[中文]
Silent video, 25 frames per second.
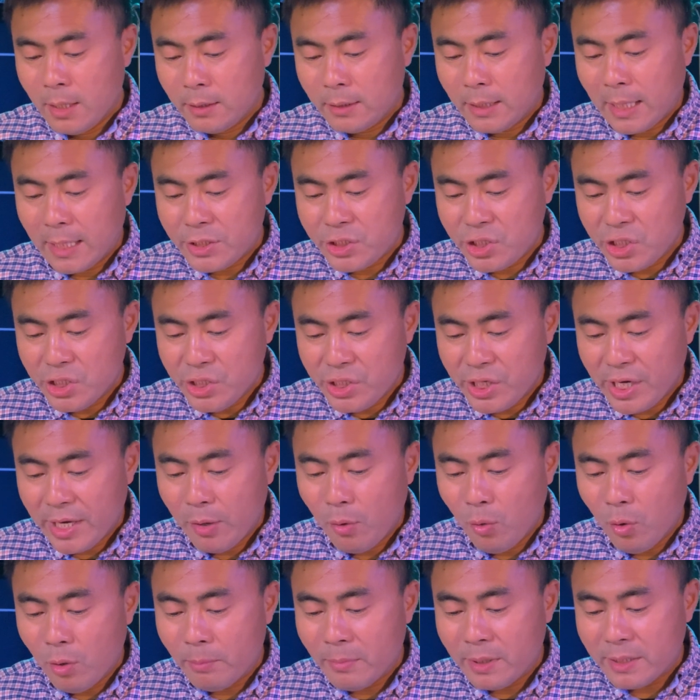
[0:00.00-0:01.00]
那今
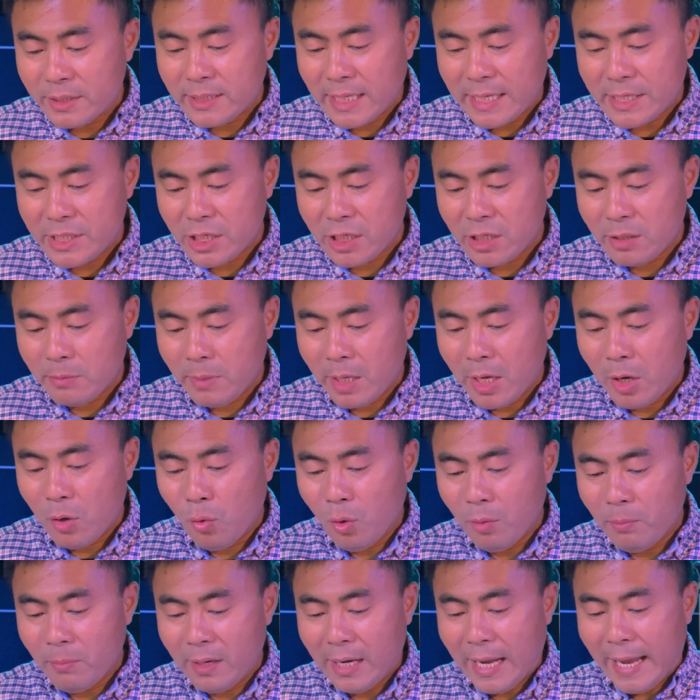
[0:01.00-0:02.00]
天我们在这里面，
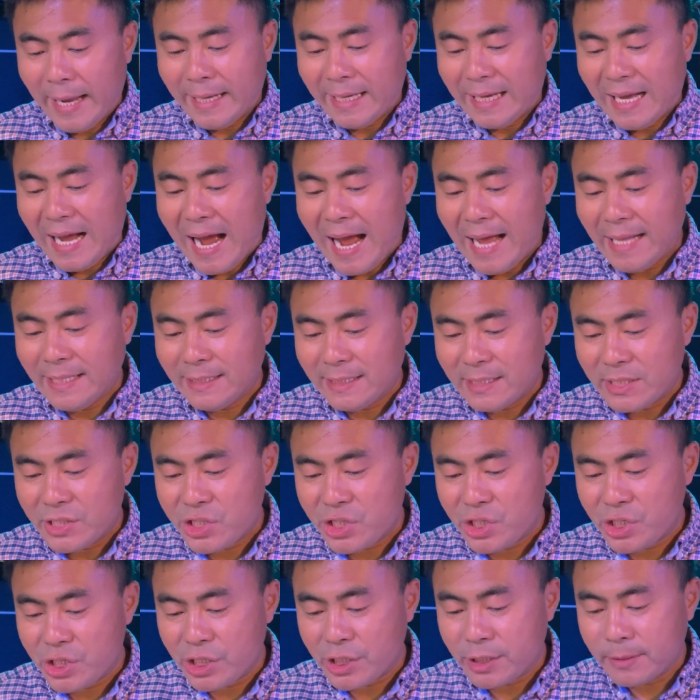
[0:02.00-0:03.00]
我们来看的
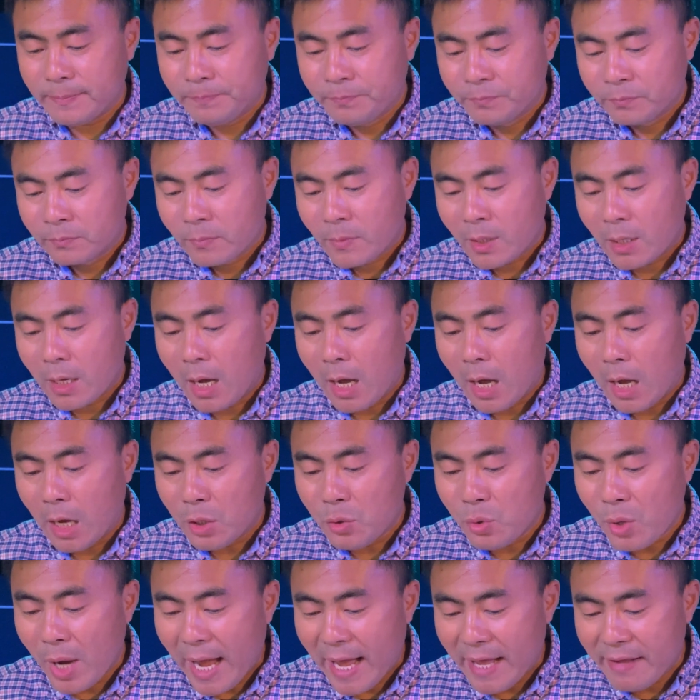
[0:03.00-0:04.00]
是啊《
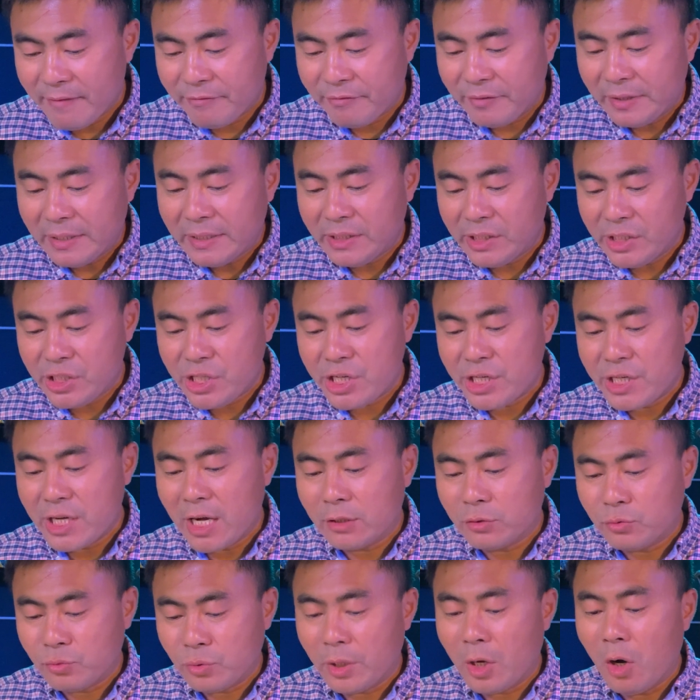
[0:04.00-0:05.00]
约翰福音》第十
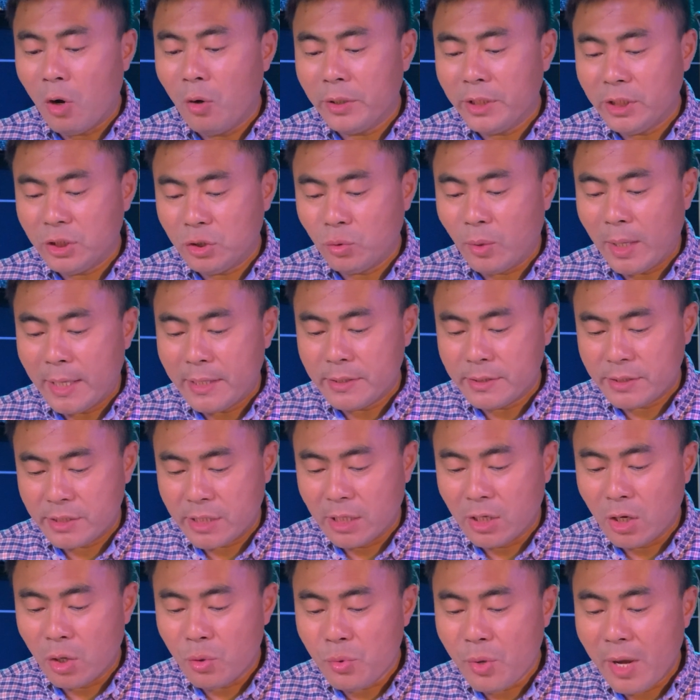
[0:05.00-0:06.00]
章最后一段。
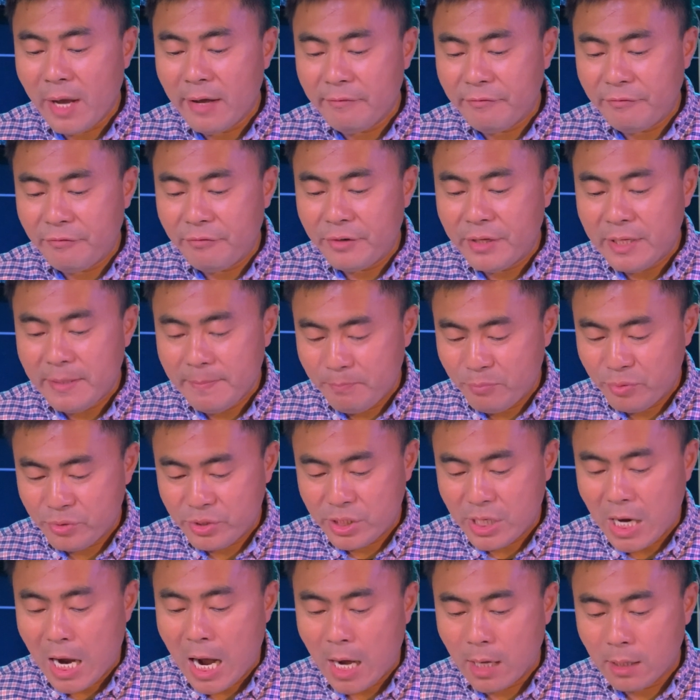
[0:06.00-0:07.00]
整个《约翰福音》不
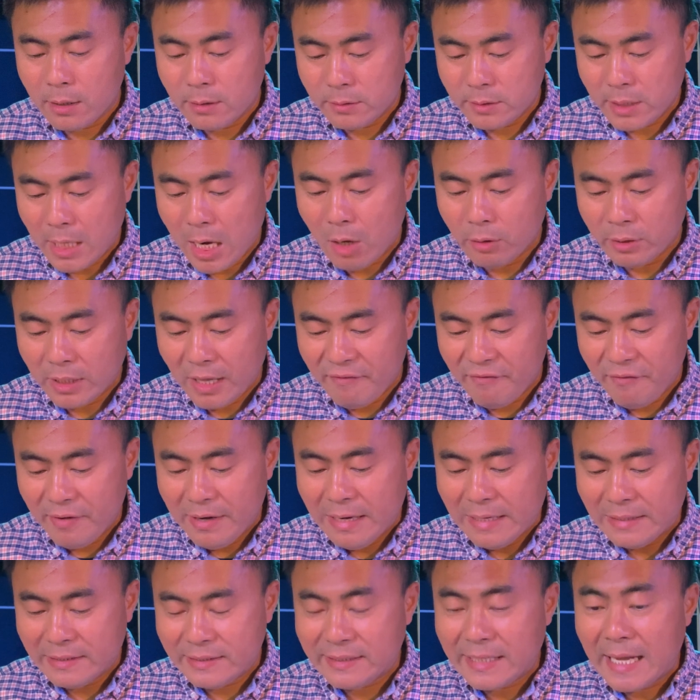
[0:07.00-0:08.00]
长，然后它分
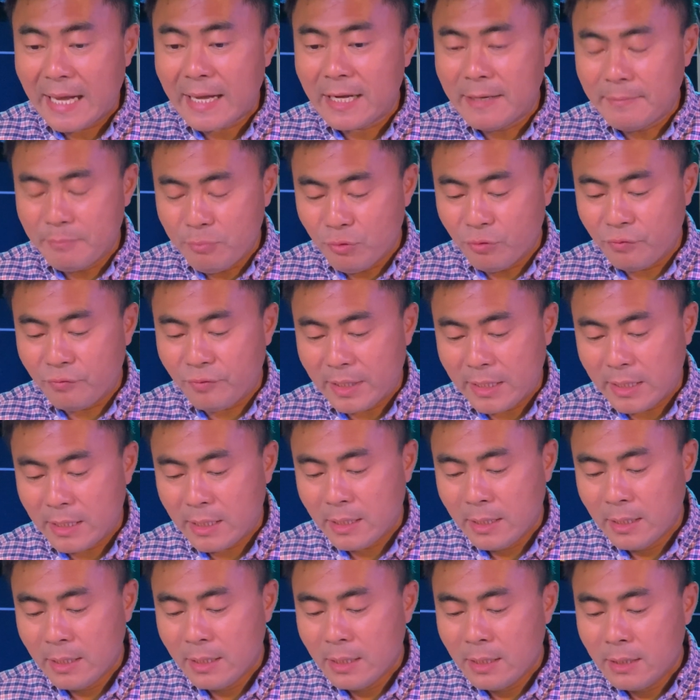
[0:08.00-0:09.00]
了三个部分。
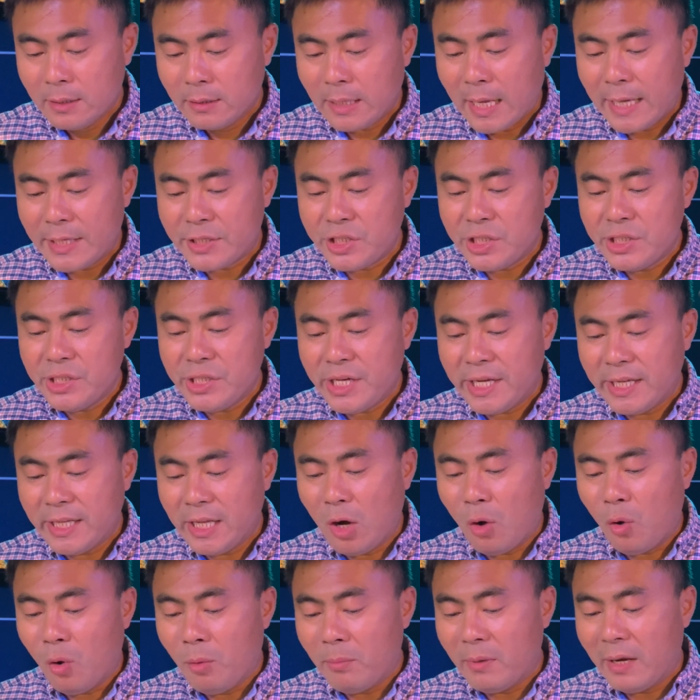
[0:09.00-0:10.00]
那今天
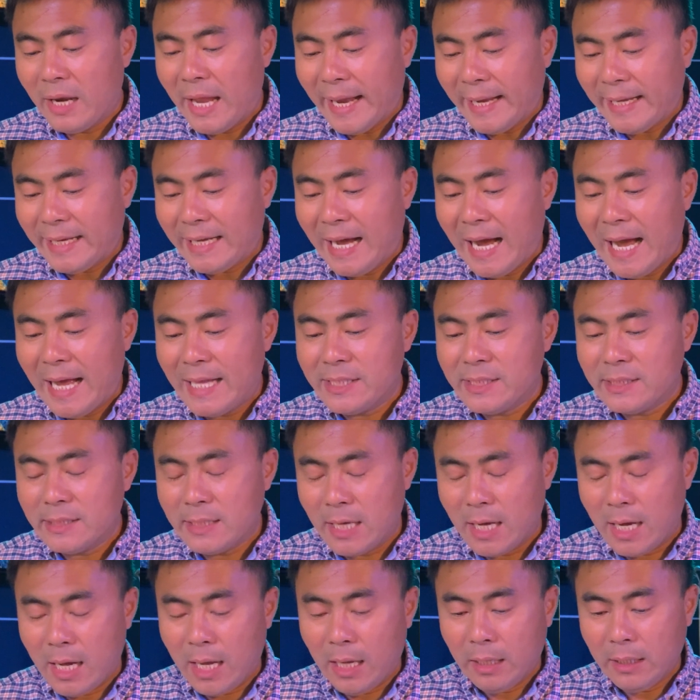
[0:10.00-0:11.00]
呢，我们来看
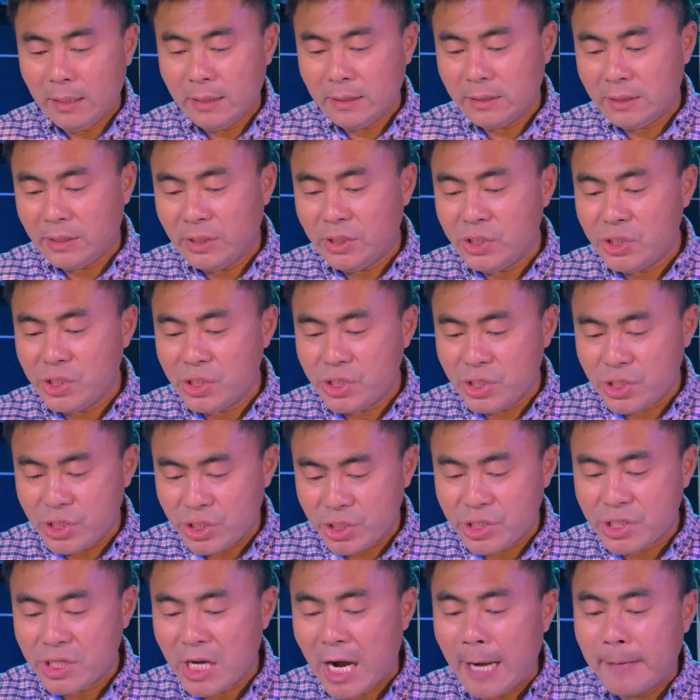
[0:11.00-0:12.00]
啊第
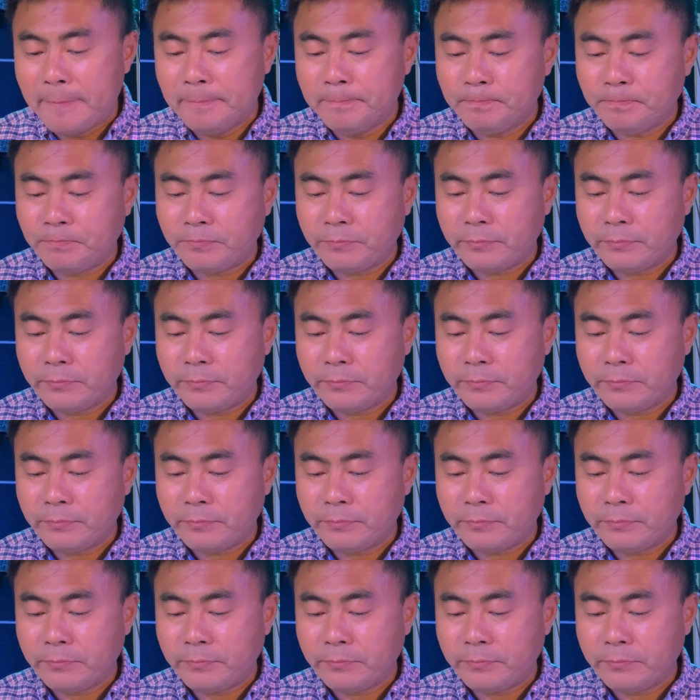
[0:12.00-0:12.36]
十章